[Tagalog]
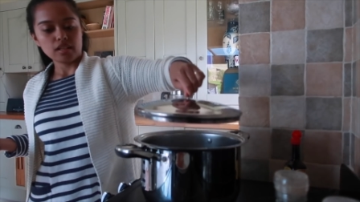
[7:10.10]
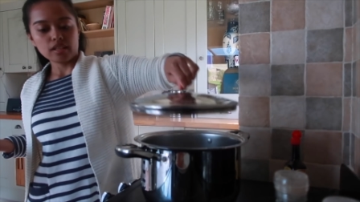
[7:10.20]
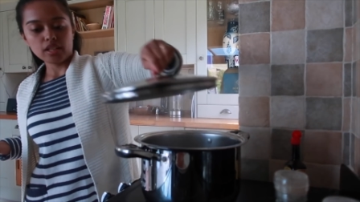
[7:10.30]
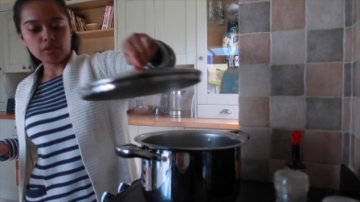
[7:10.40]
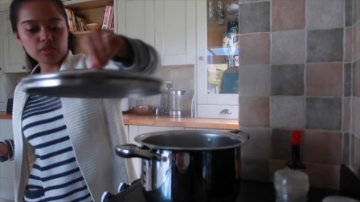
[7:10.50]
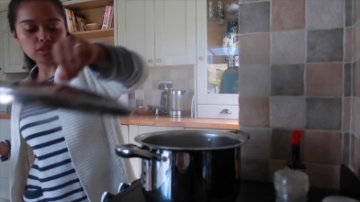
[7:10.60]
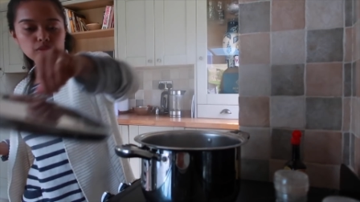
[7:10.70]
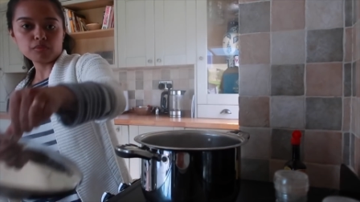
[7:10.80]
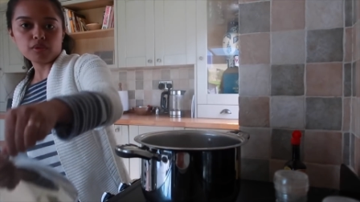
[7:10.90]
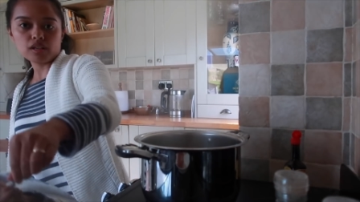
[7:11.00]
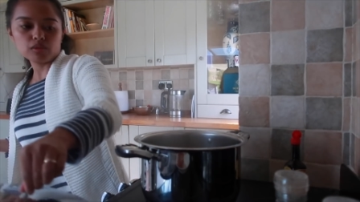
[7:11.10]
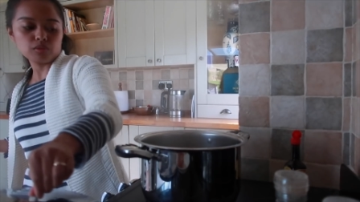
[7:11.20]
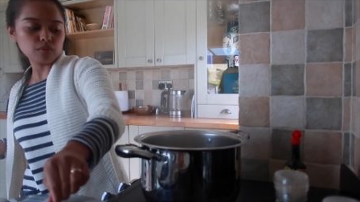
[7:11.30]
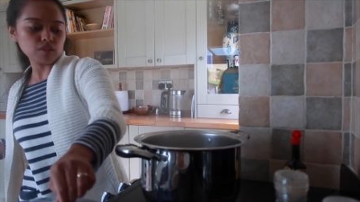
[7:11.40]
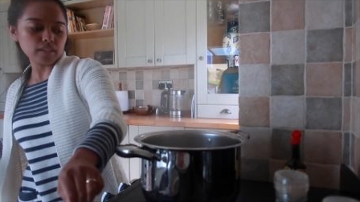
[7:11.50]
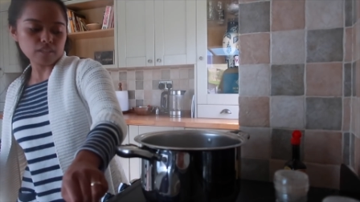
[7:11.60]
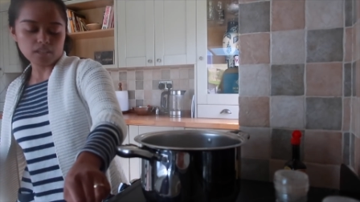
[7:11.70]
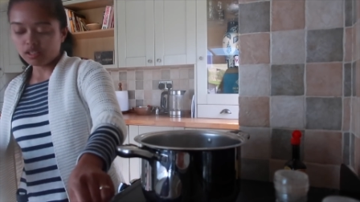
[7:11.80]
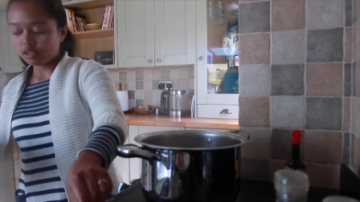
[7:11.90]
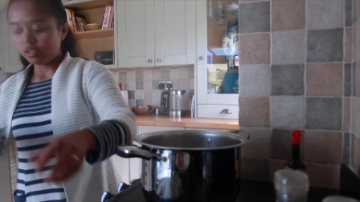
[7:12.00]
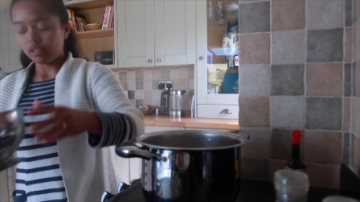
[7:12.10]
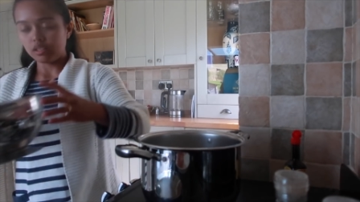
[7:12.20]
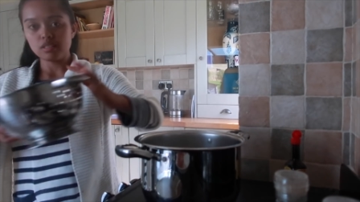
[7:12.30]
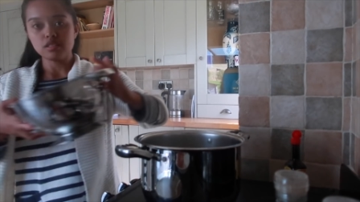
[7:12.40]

Lagay ko na tong mga gulay natin.